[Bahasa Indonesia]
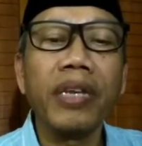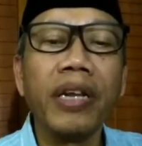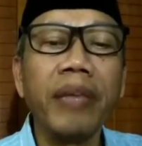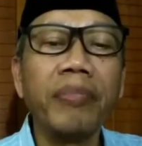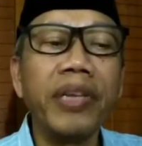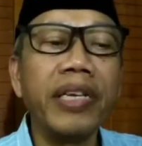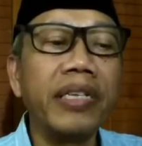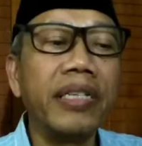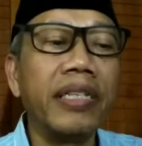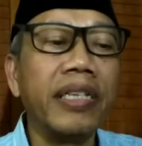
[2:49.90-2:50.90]

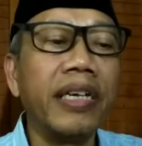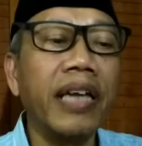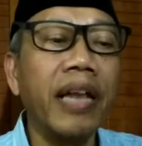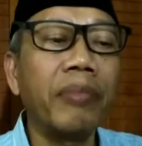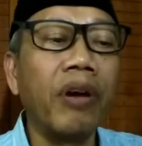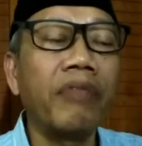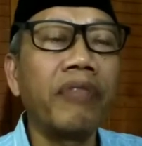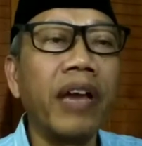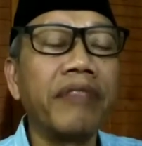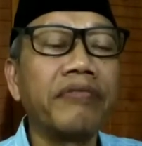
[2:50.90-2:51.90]
namely the realm of
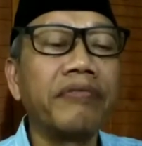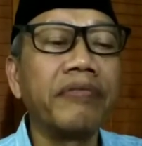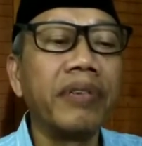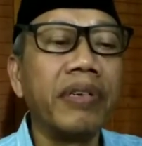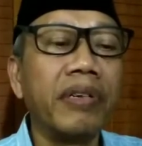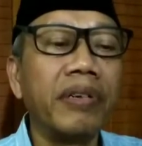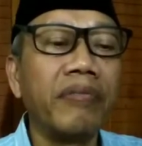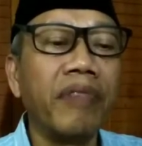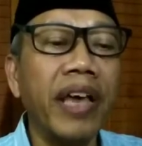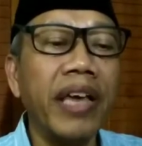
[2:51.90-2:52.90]
life,
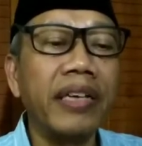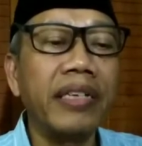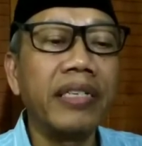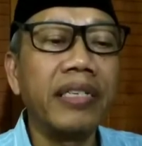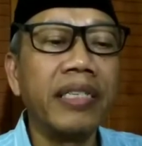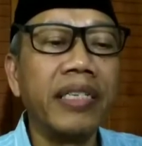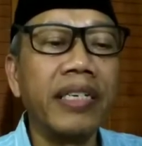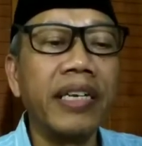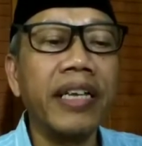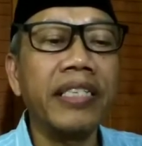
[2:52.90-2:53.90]
where
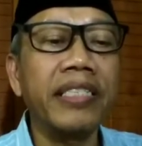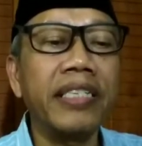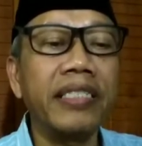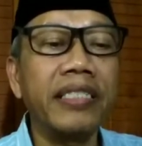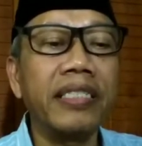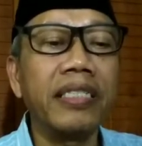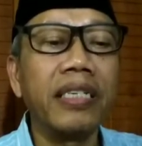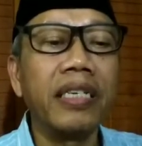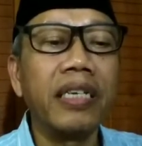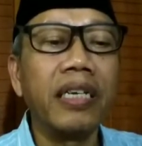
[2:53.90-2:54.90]
the creatures
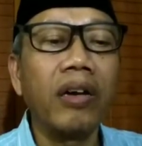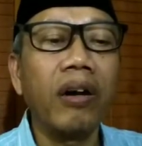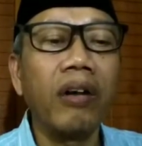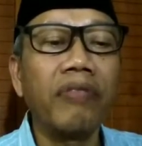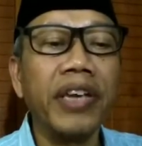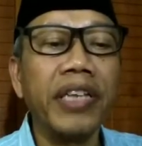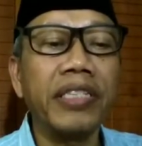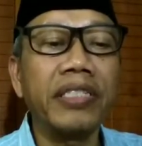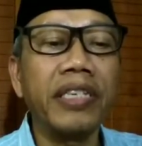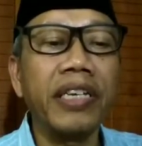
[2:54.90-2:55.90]
of
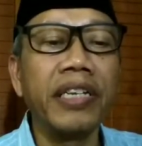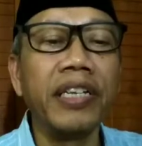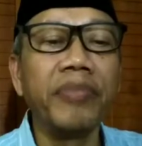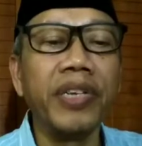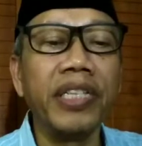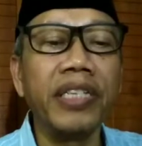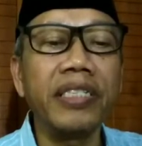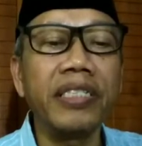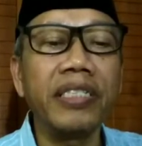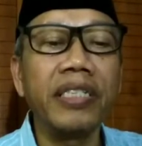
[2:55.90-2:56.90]
its
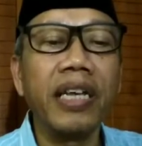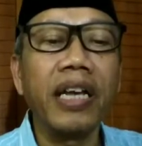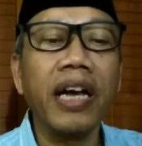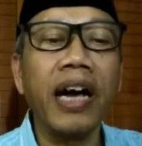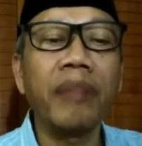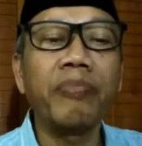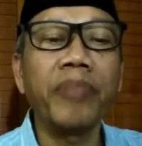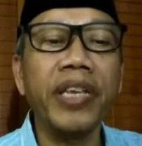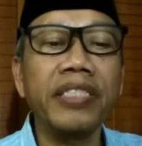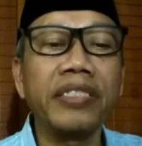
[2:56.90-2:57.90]
inhabitants are
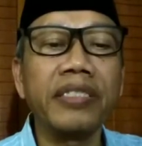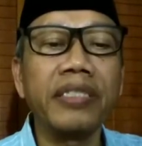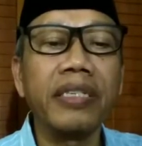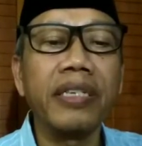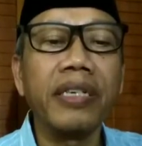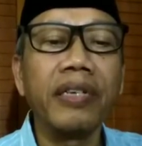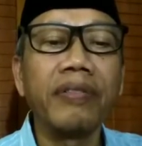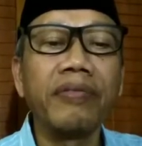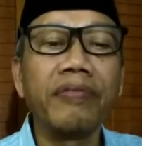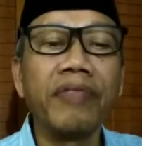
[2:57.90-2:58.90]
pleased
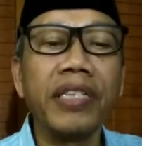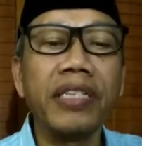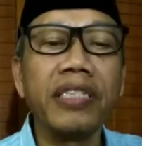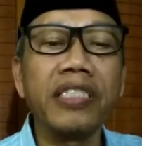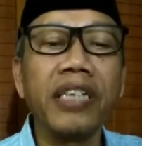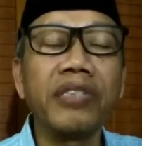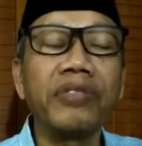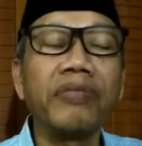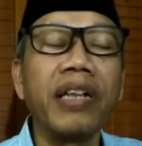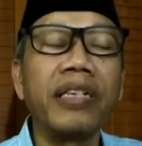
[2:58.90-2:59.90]
with
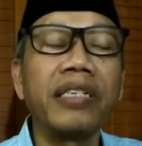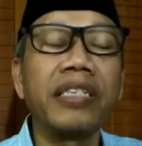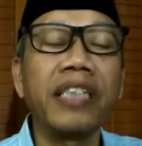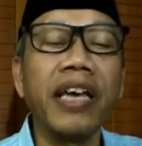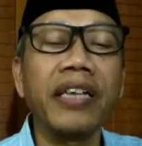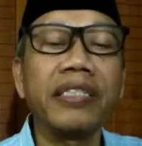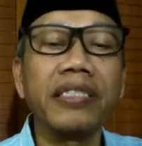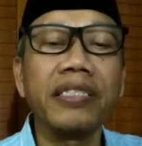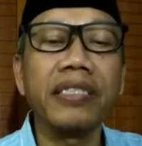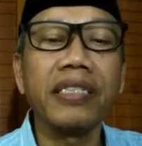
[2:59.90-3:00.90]
sensual
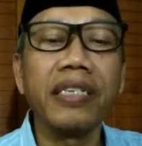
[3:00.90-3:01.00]
desires,